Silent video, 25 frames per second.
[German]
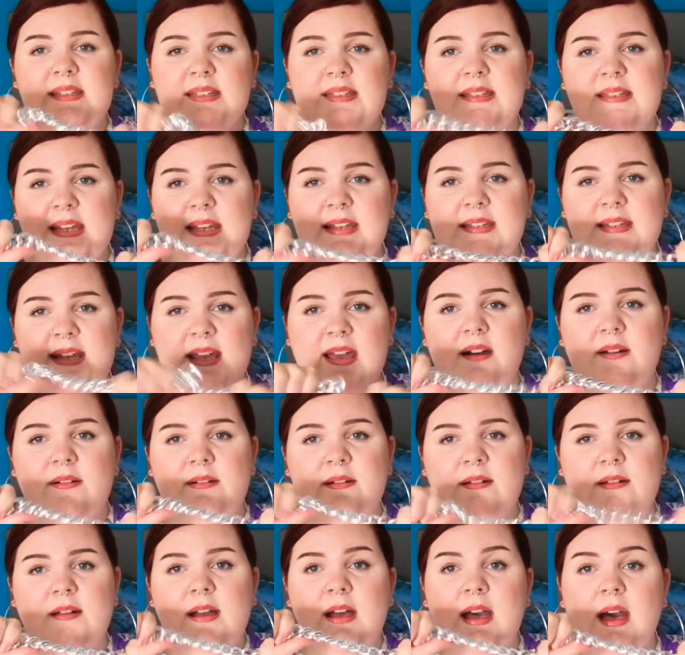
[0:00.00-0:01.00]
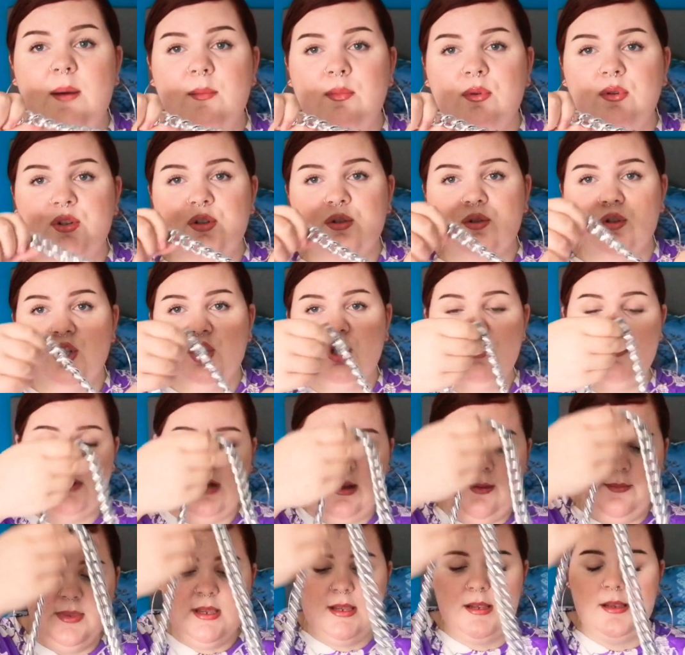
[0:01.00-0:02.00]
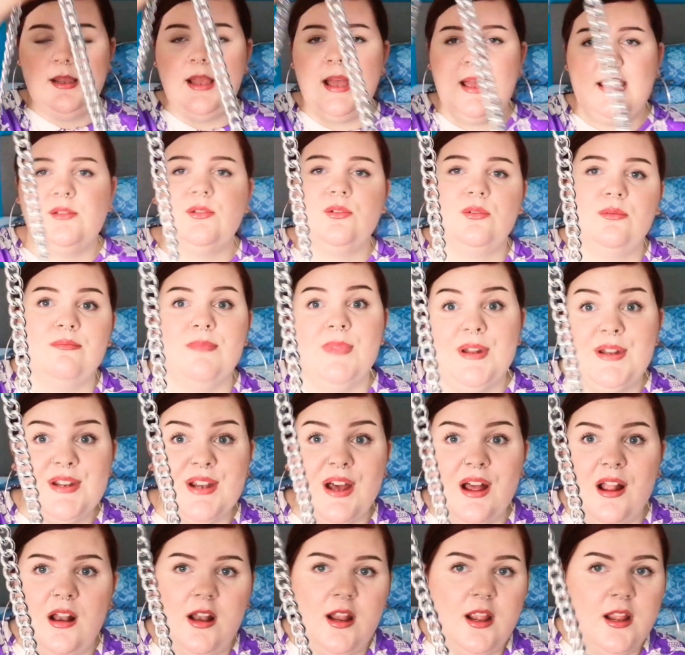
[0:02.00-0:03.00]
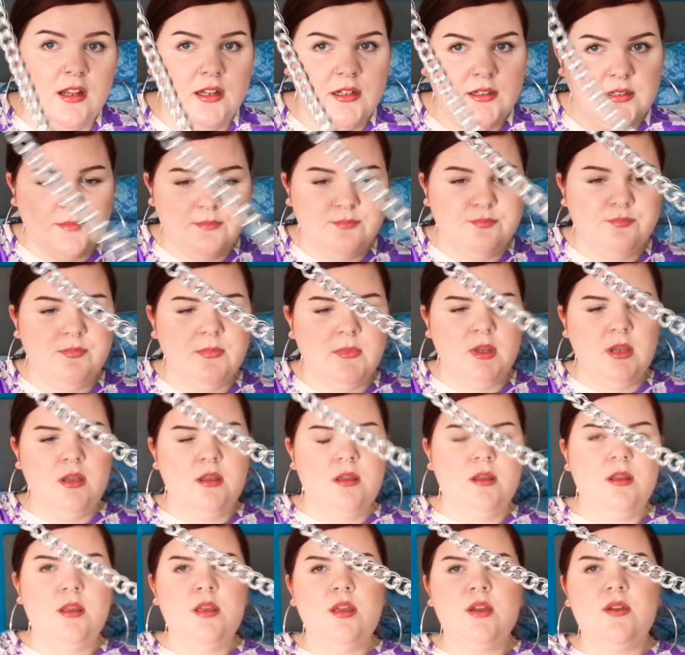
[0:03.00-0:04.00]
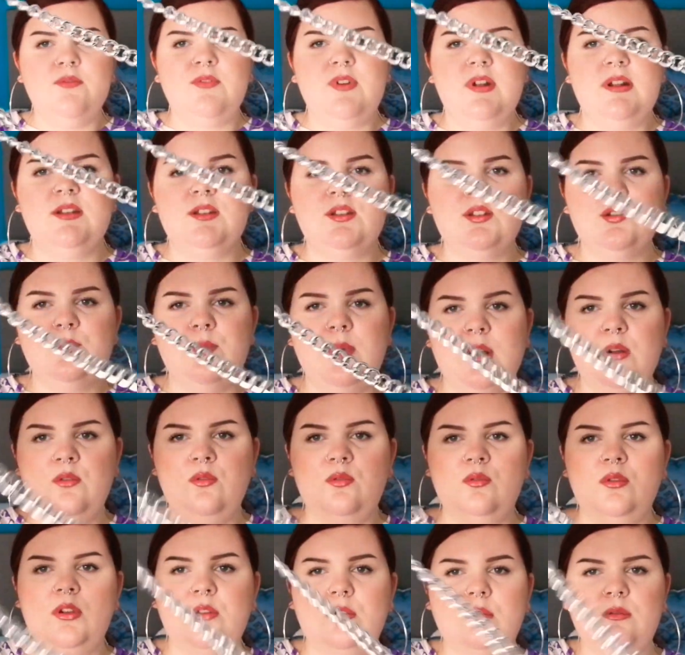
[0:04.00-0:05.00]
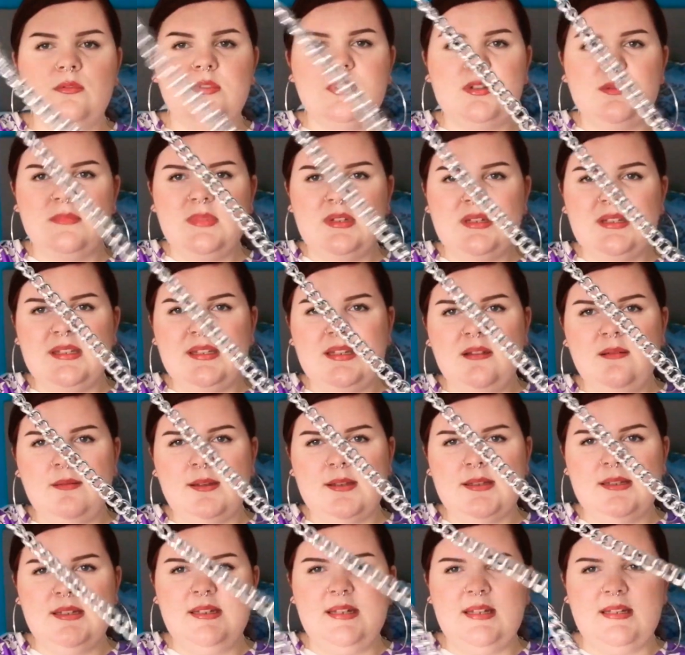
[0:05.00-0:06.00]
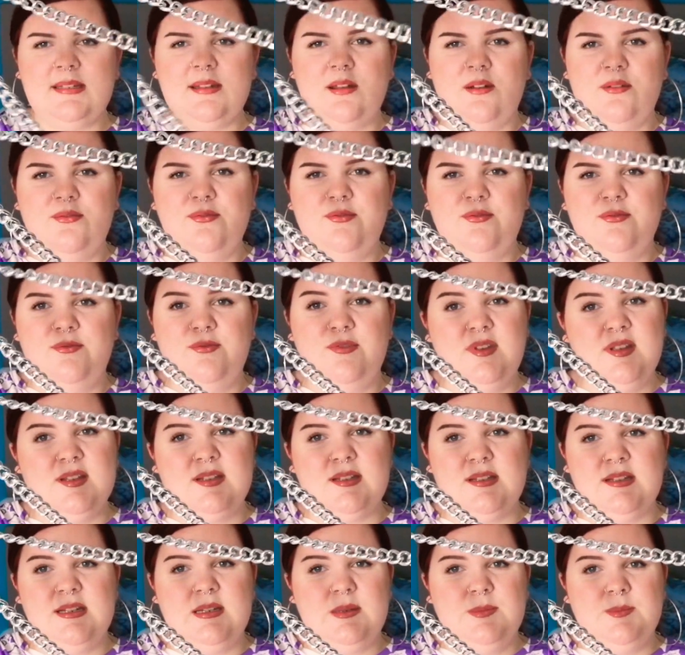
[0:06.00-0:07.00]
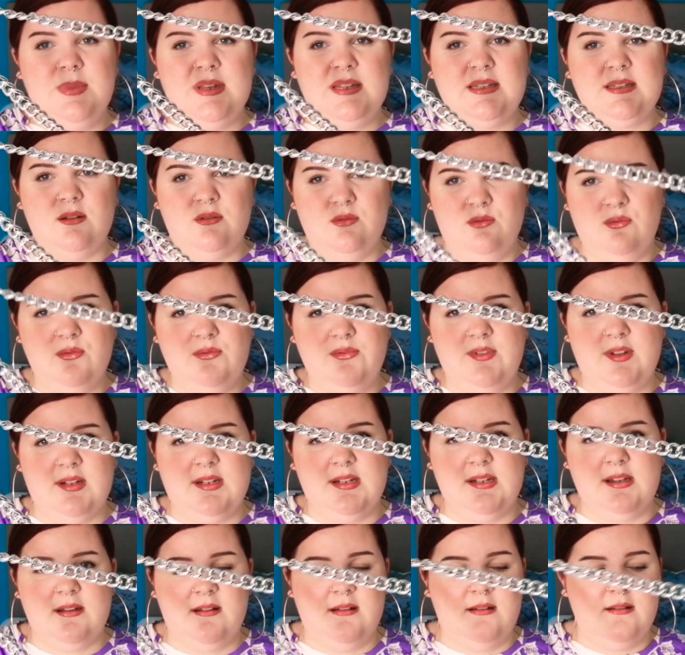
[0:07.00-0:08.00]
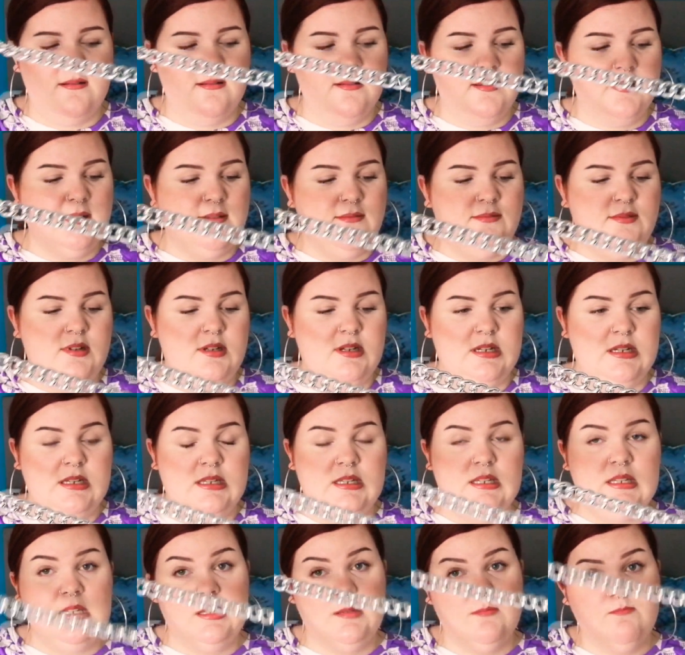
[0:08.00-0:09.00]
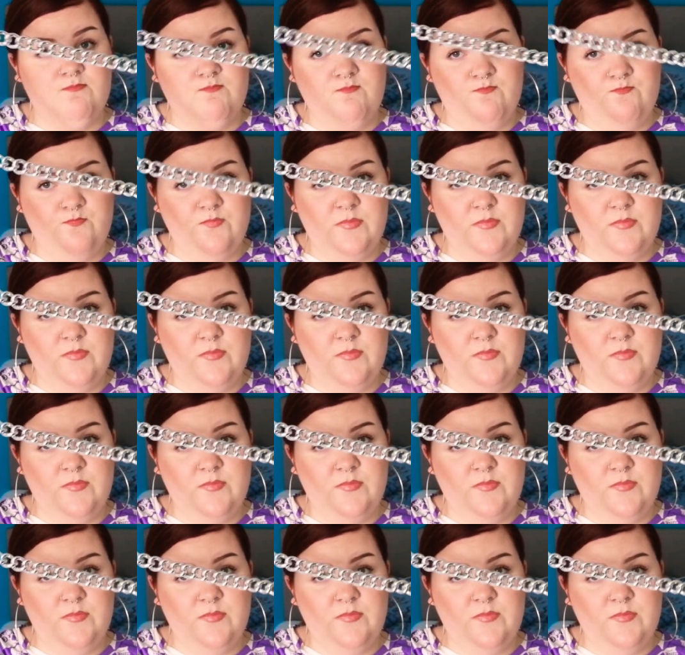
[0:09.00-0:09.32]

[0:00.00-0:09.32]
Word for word: Sehr, sehr robust und stabil. Also Metall halt. Fand ich super cool und mit Silber sieht das auch wesentlich besser und hochwertiger aus, finde ich.